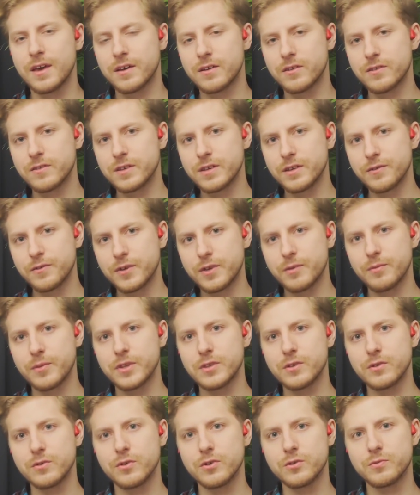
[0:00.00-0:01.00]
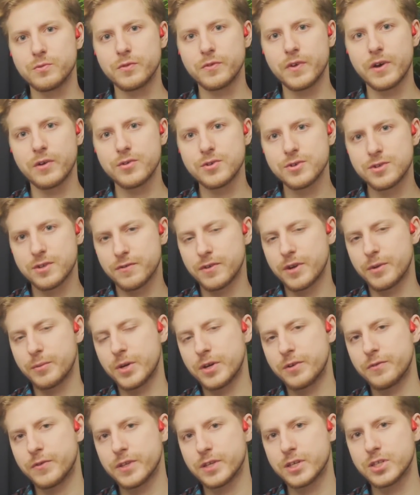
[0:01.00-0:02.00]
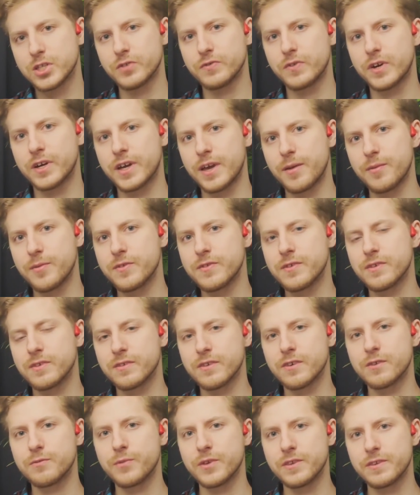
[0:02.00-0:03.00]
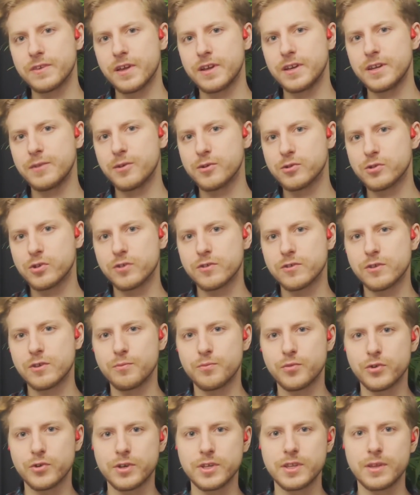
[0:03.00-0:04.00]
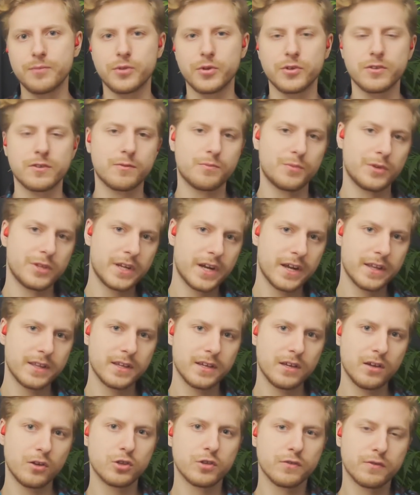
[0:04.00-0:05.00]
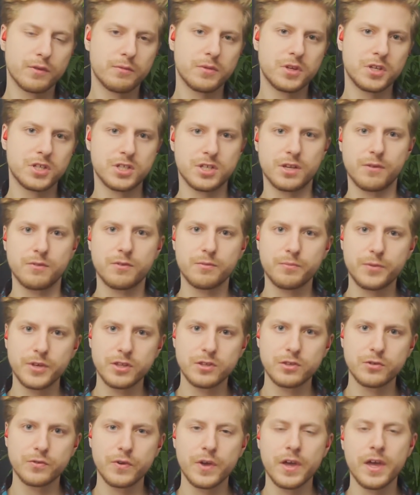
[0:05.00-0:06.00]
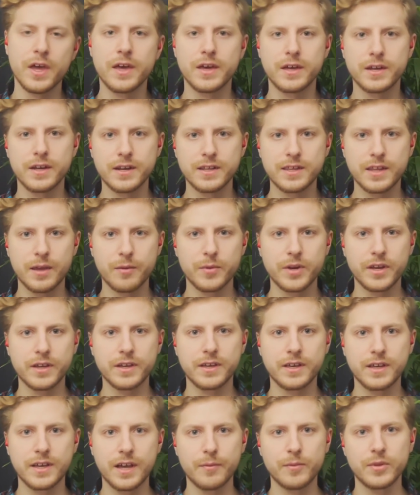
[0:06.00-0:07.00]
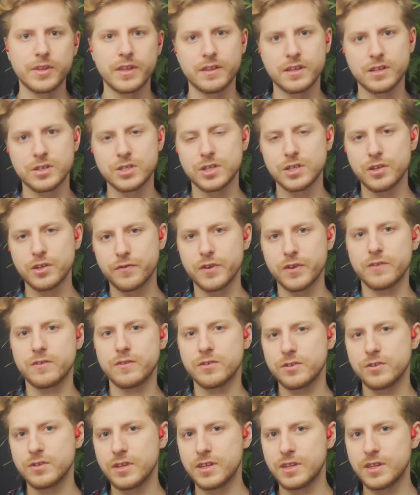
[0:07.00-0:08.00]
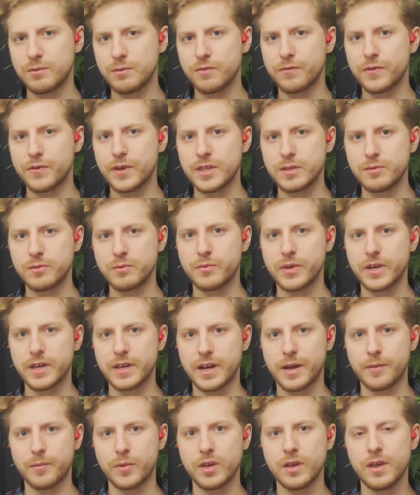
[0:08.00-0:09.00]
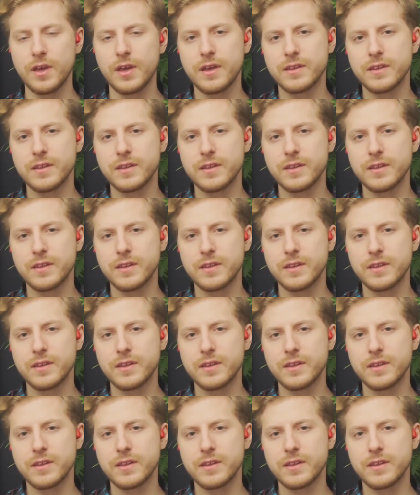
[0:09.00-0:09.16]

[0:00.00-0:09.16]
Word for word: Rozgrywki będą odbywały się w ramach Kwadratowa Games ze specjalnym autorskim pluginem pod speedruny, gotowym licznieniem splitów, real-time rankingami na naszej nowej stronie i innymi fajnymi bajerami.